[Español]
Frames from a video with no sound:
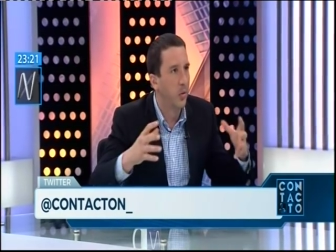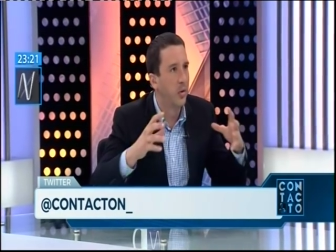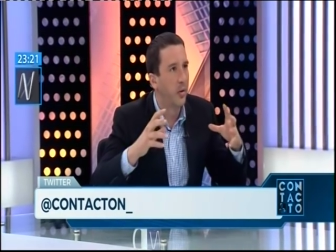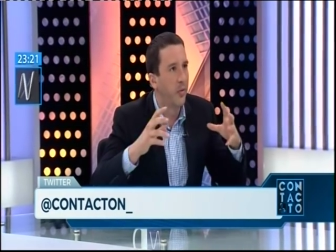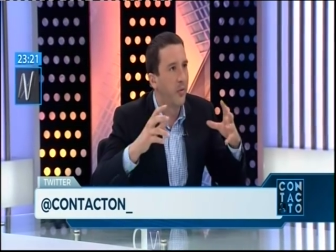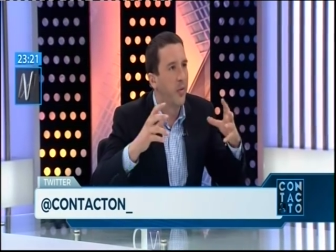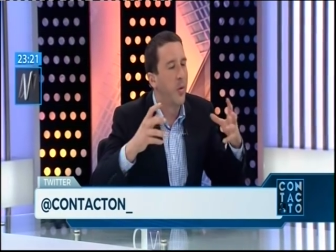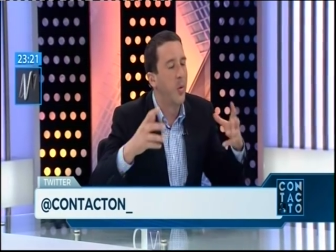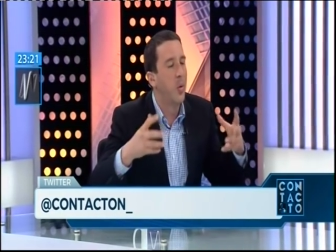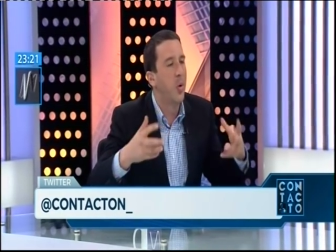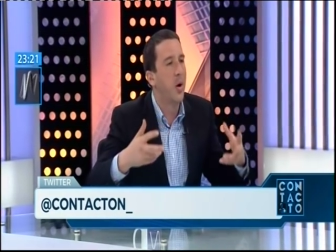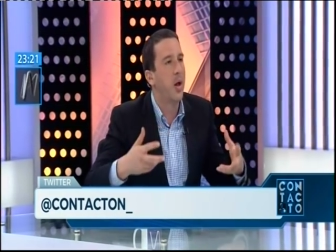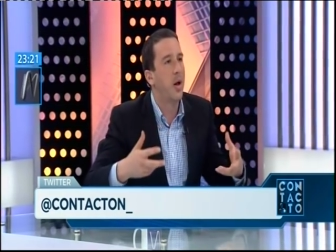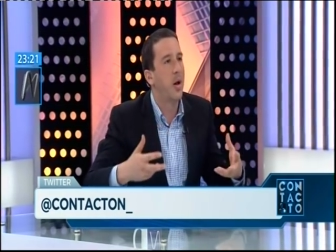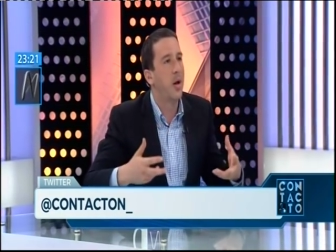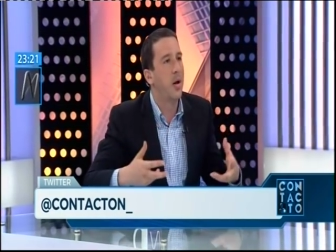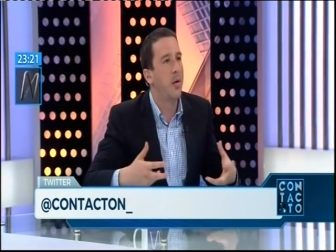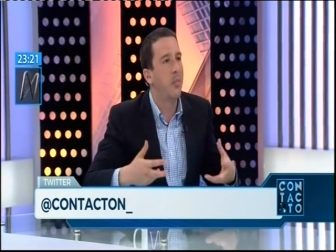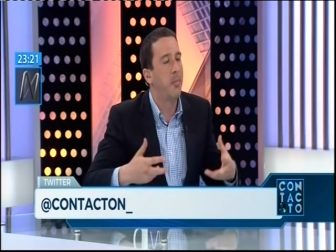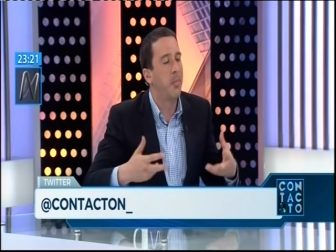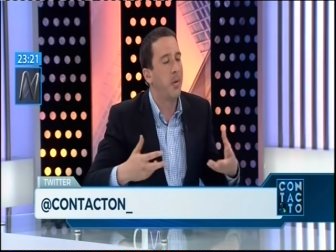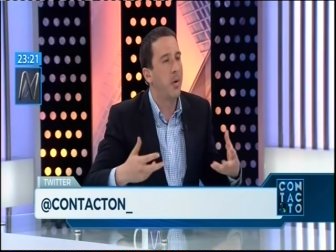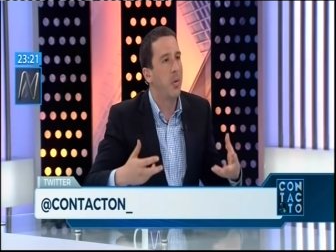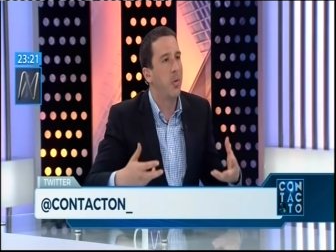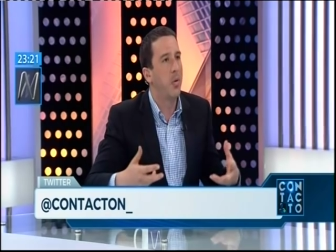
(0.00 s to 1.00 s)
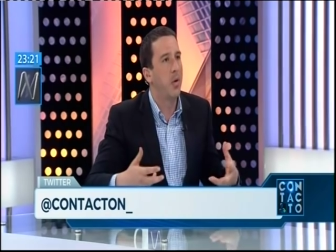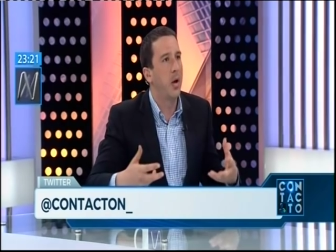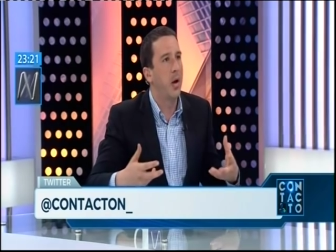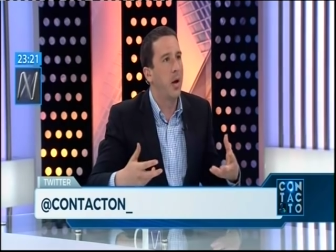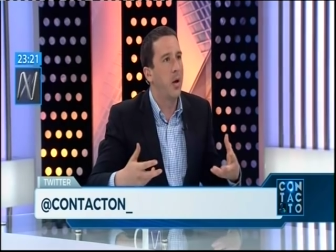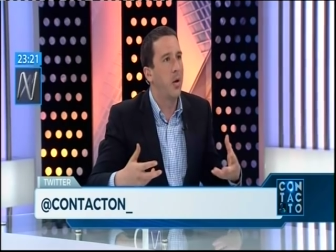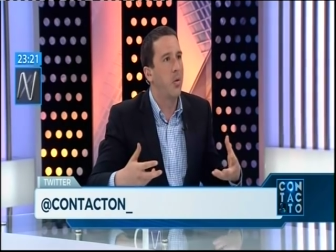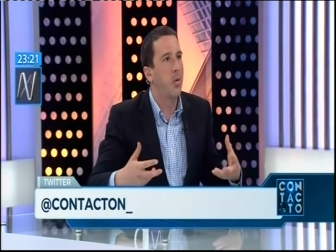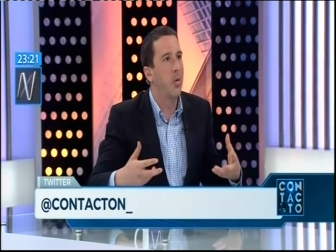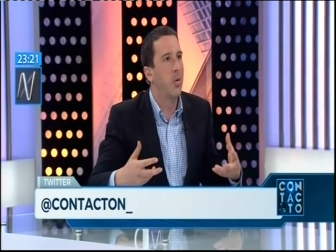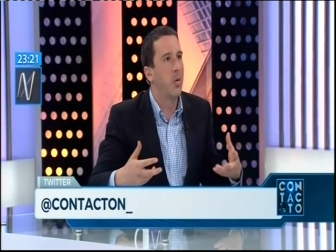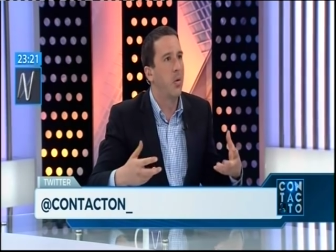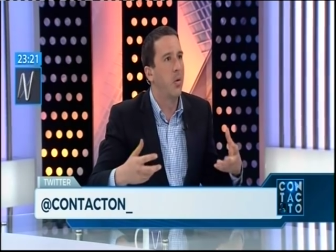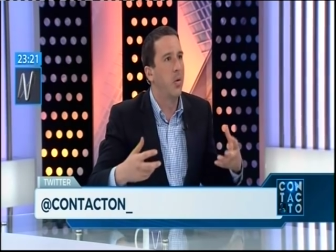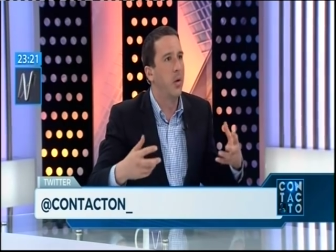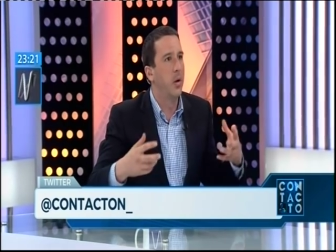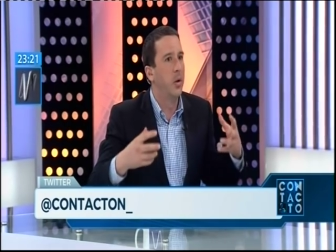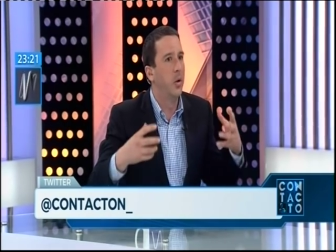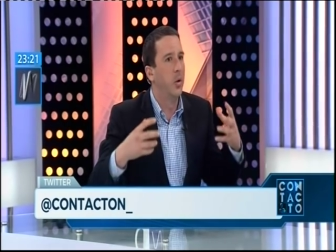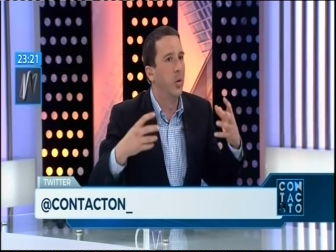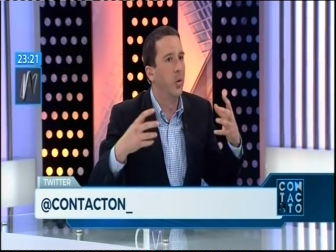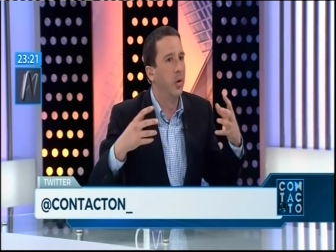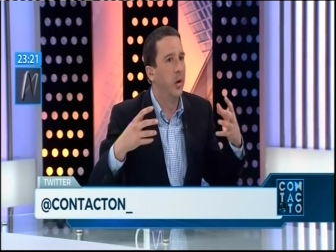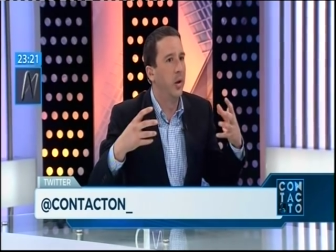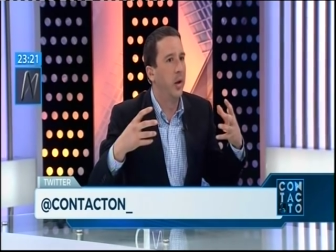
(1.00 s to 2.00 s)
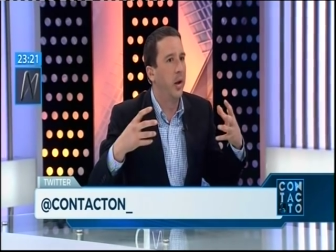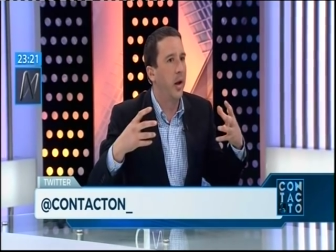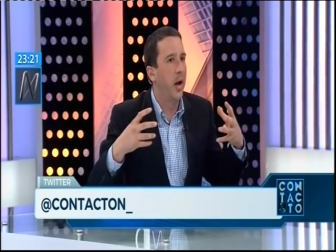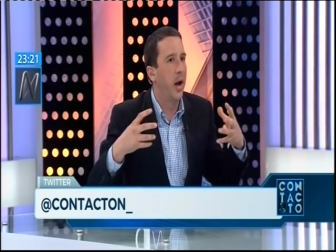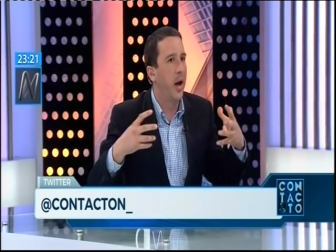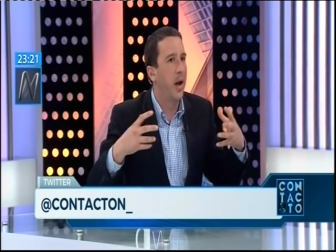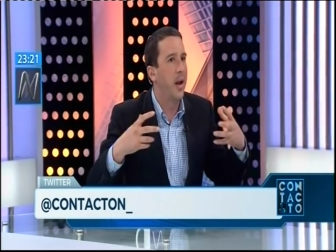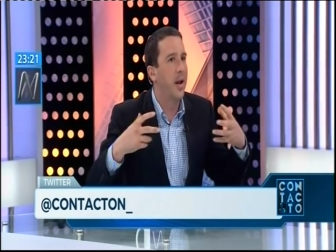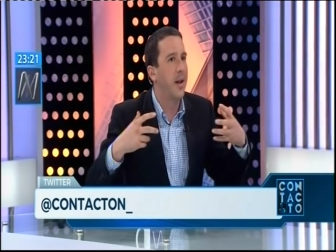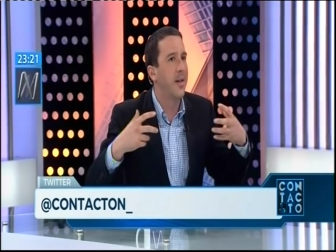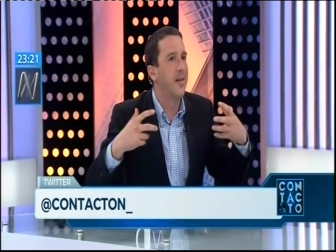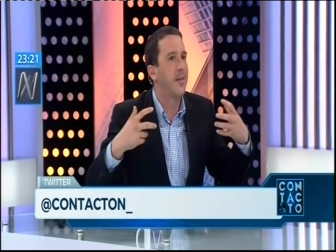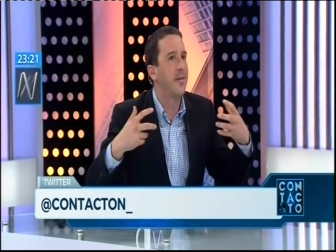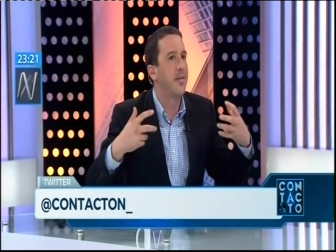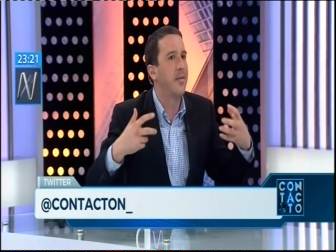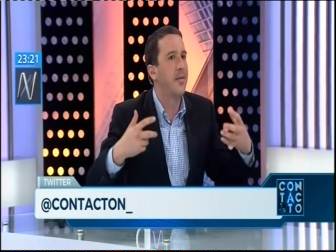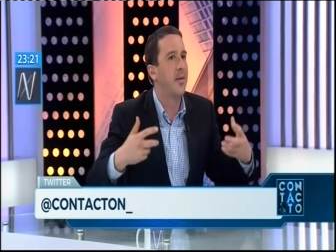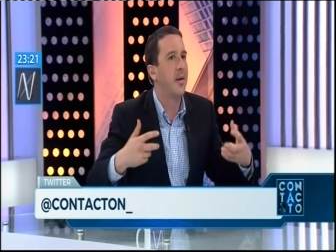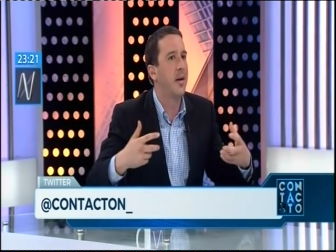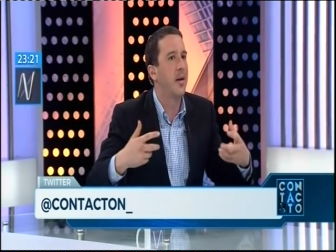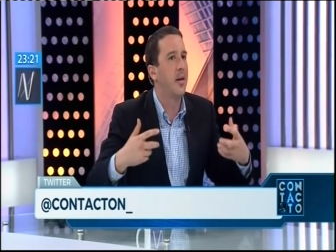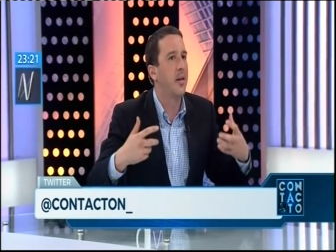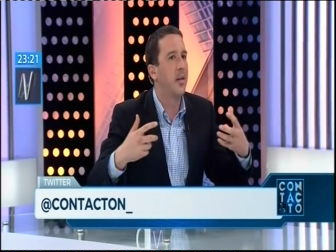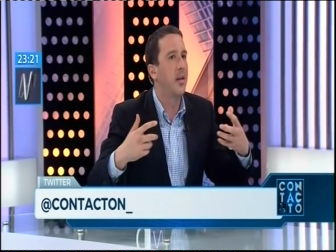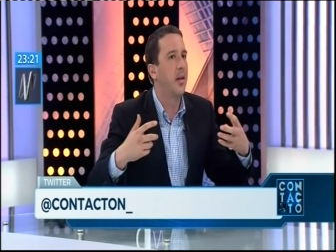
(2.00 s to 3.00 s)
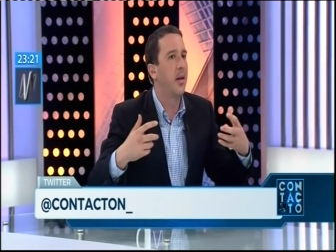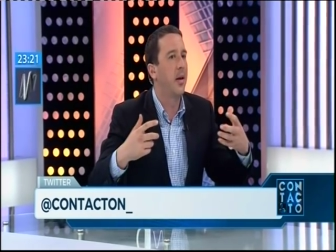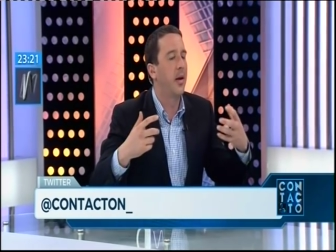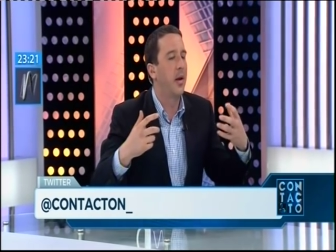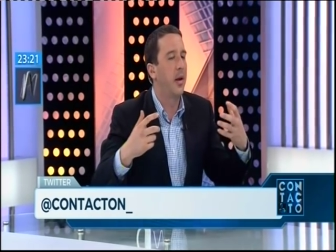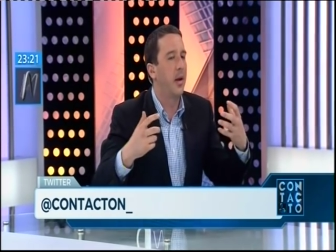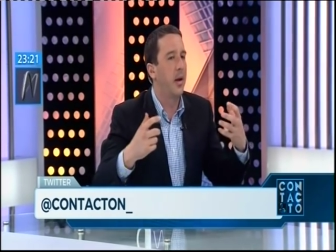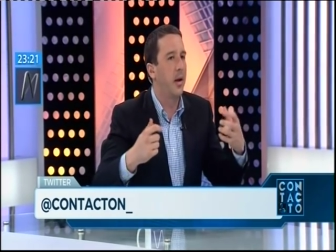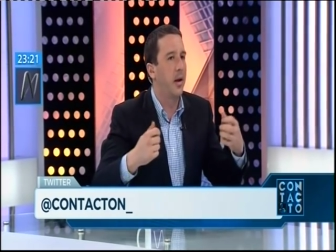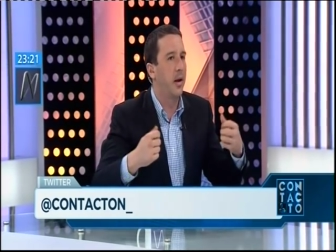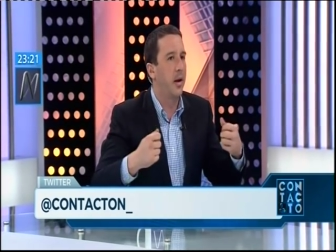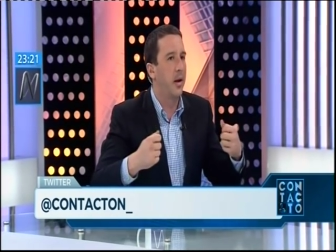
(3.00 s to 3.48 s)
Esta figura del imperio incaico en donde hay la necesidad de